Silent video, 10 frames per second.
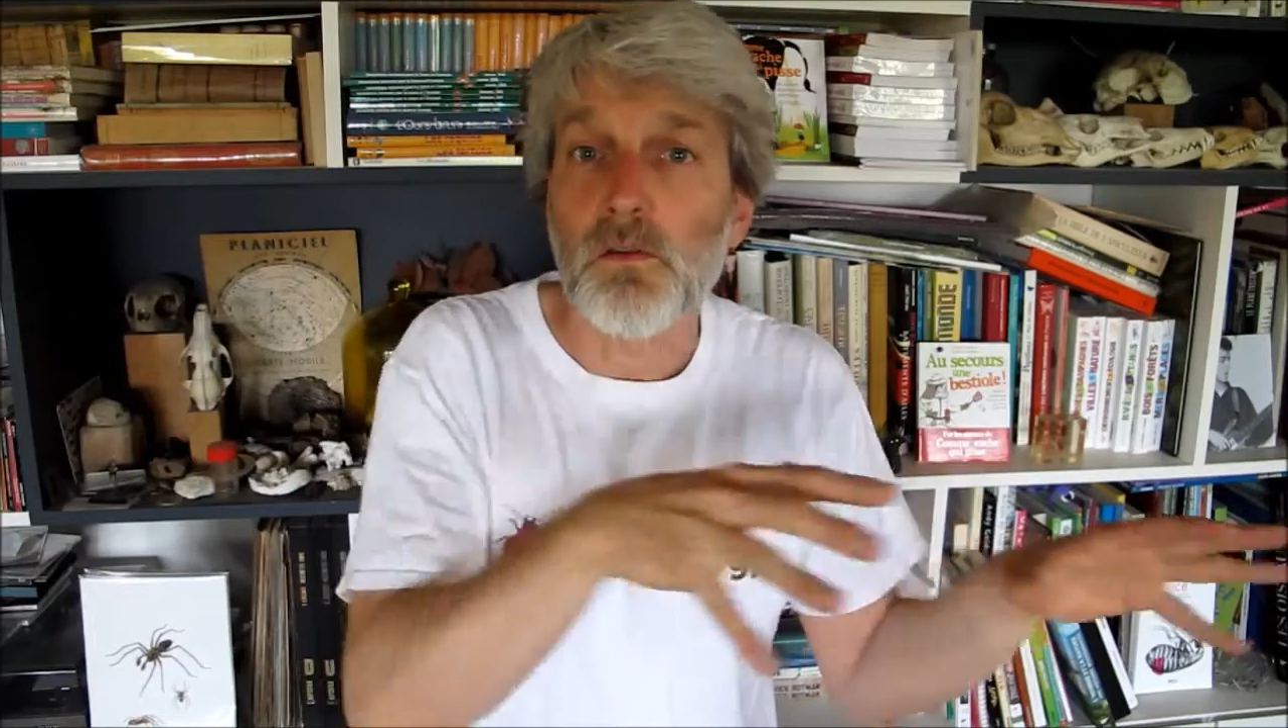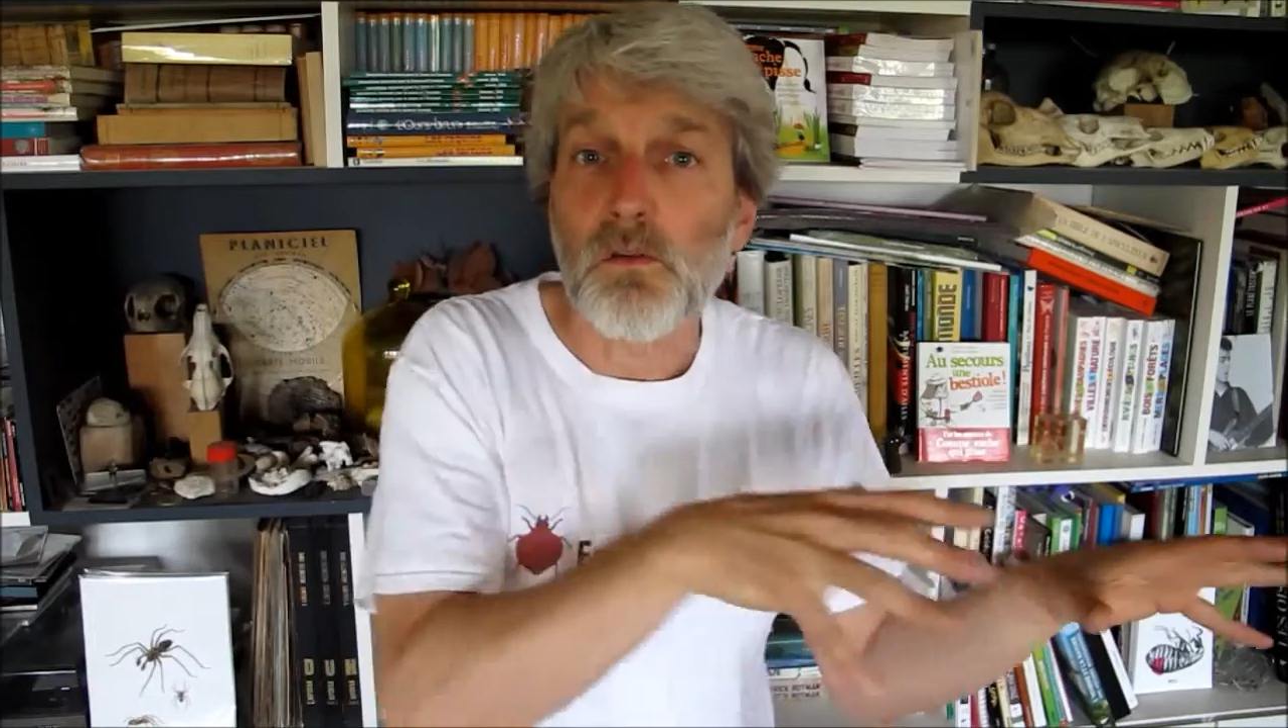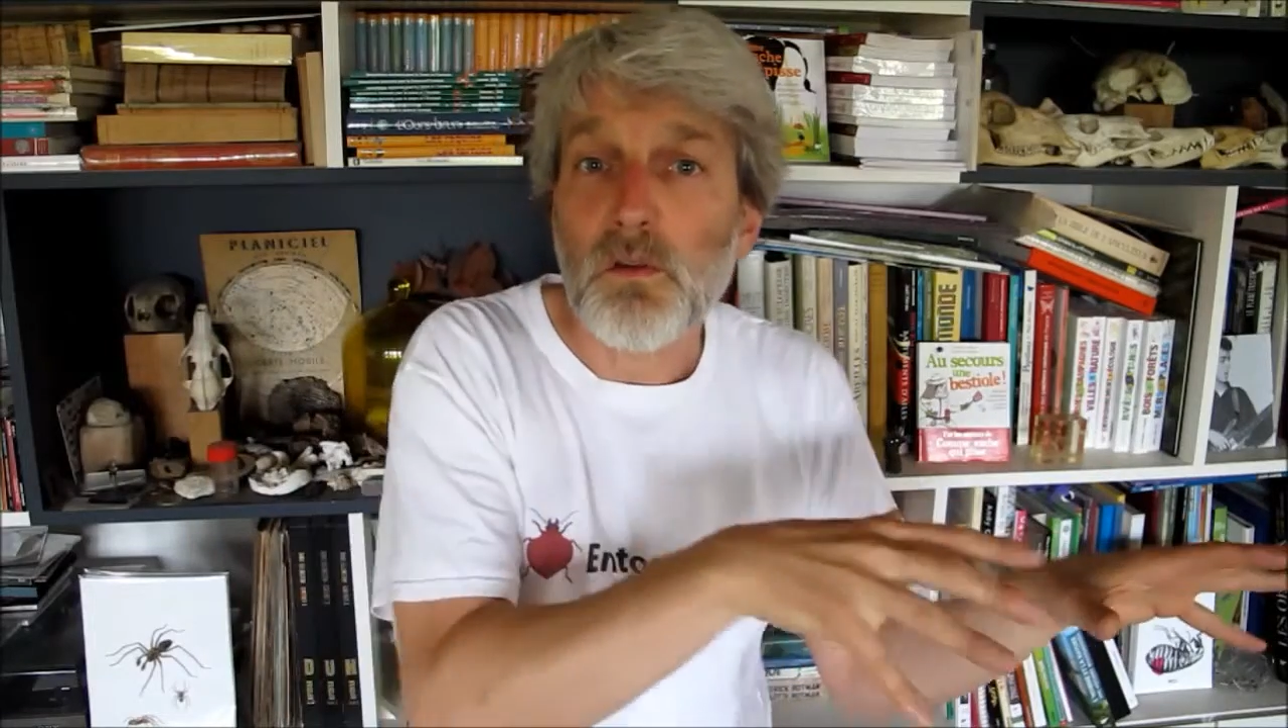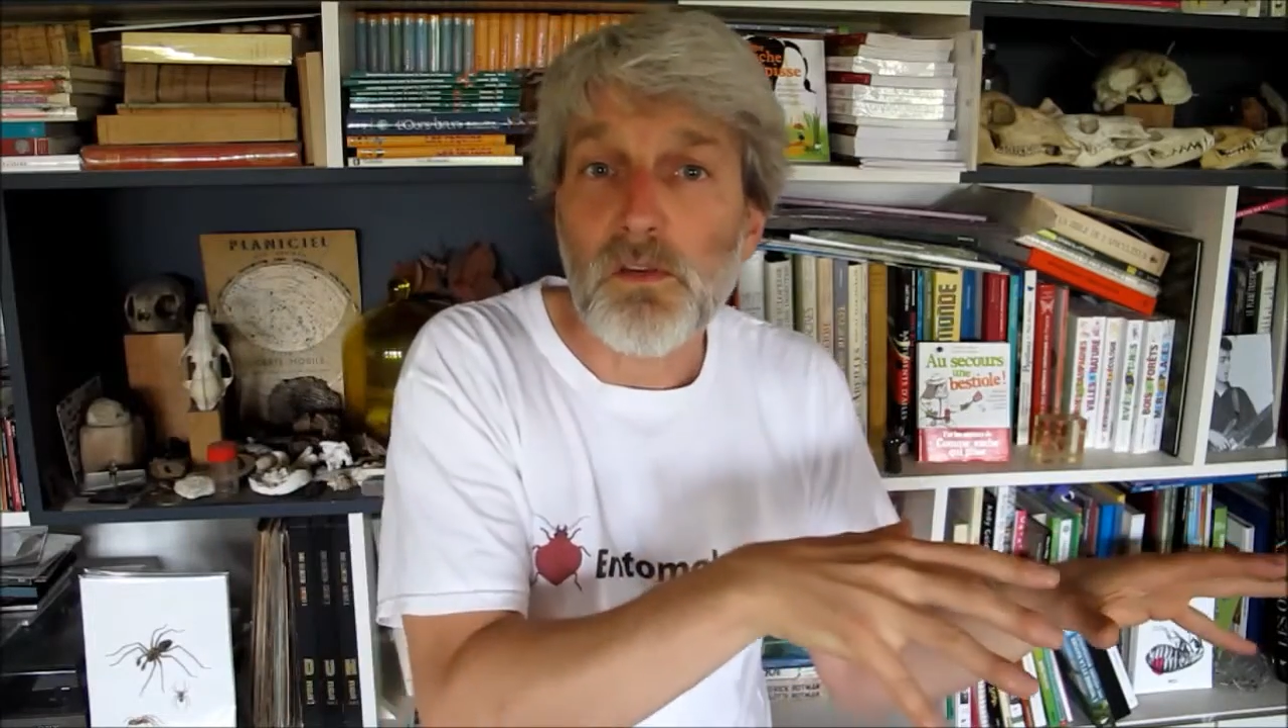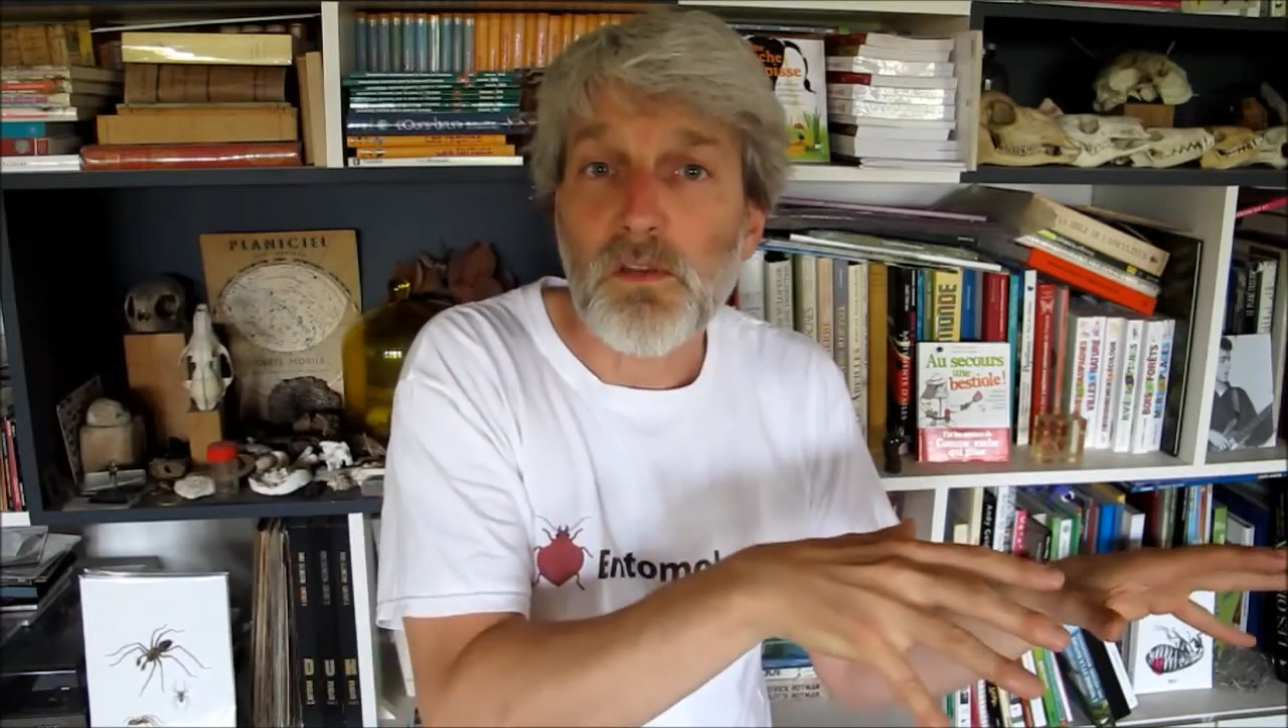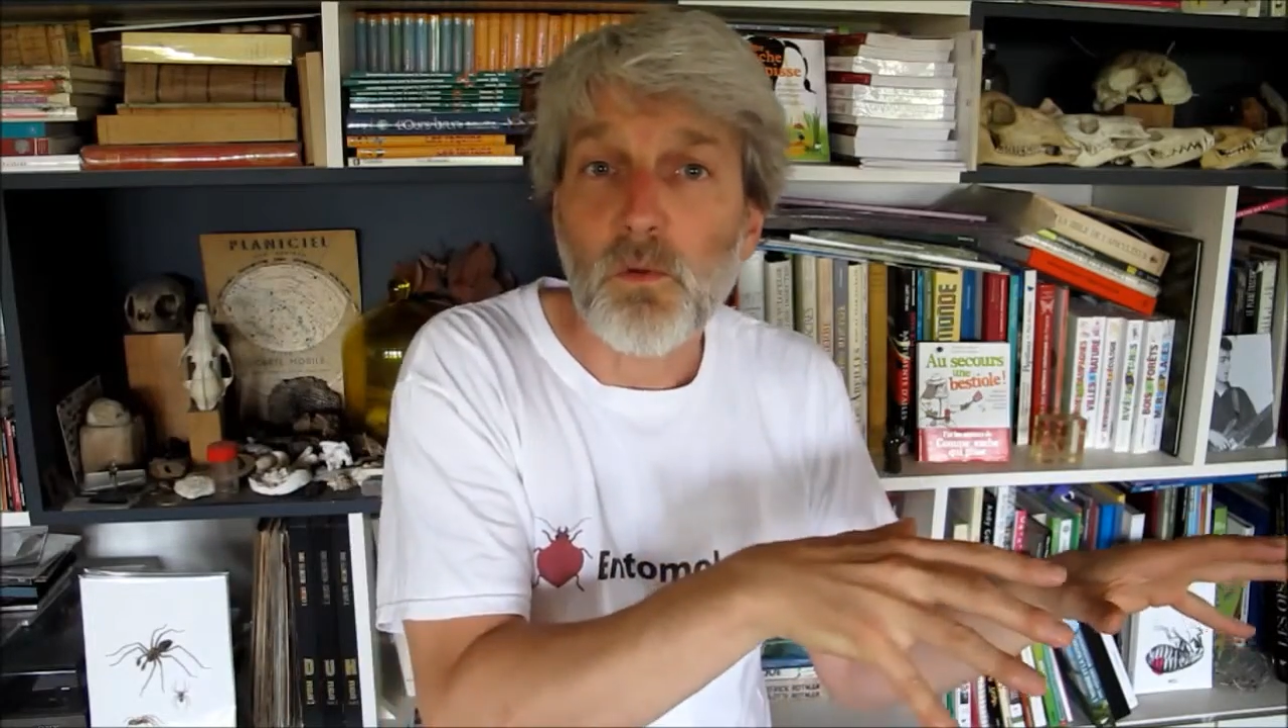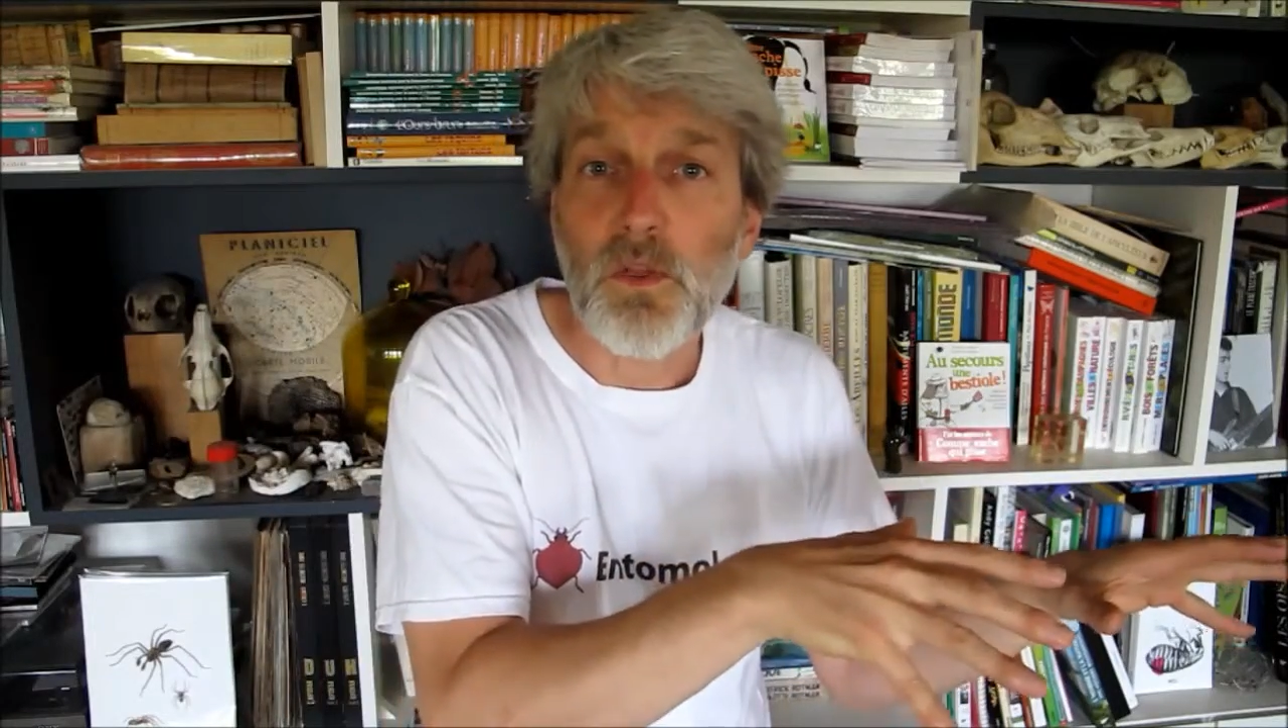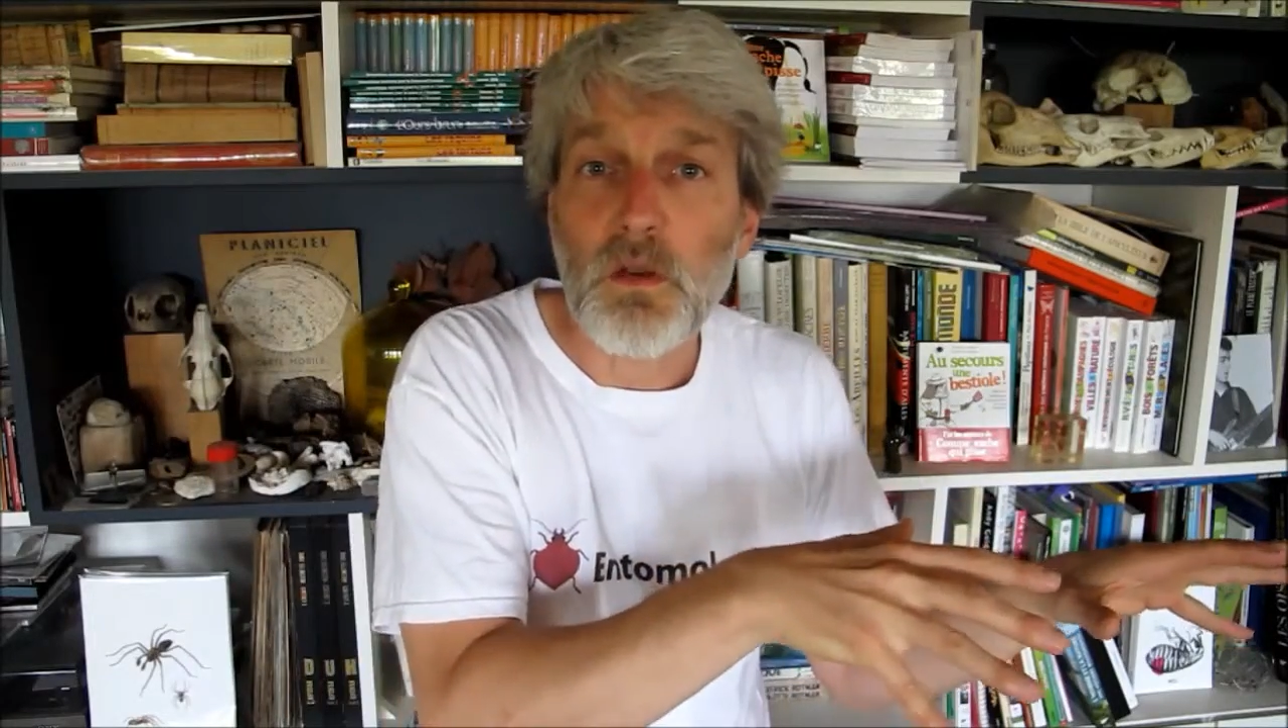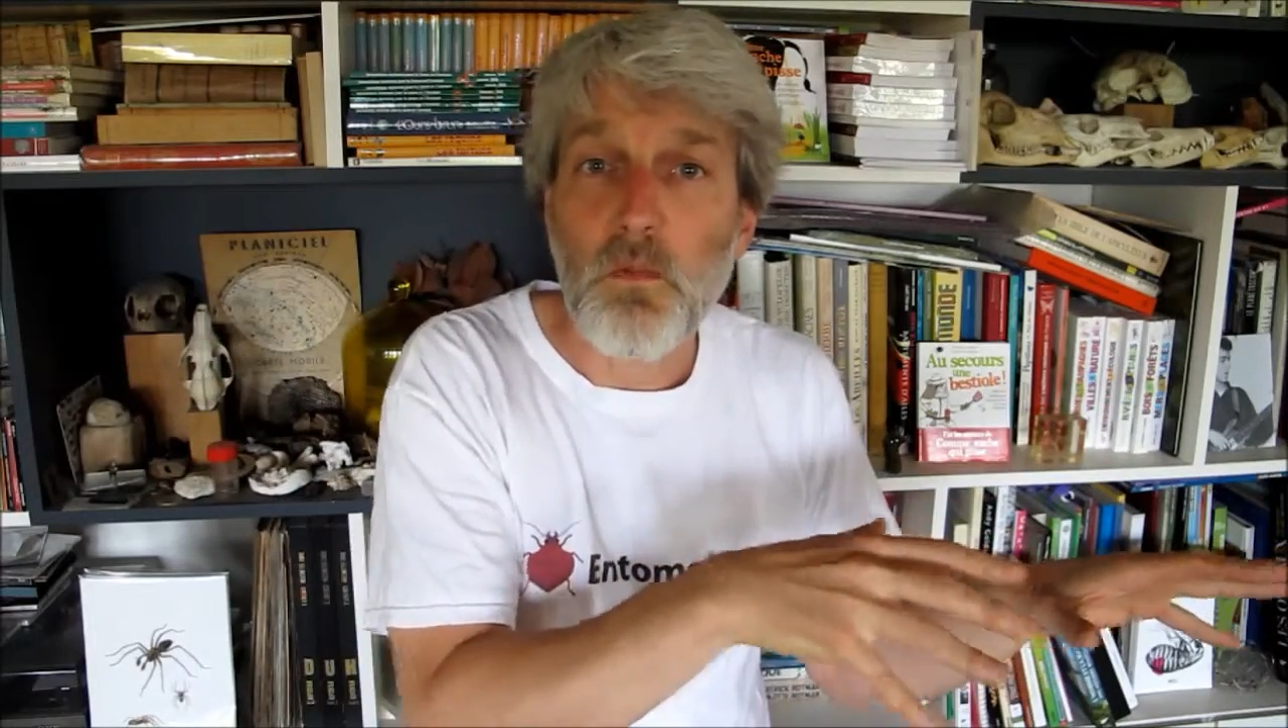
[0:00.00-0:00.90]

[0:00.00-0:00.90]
que les hirondelles